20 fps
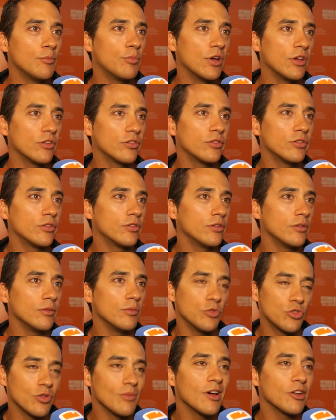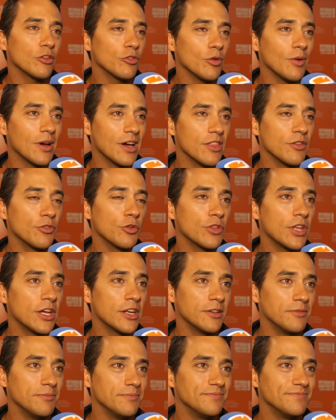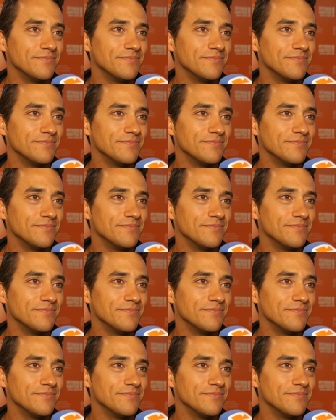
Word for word: pues mucho más lo van a disfrutar.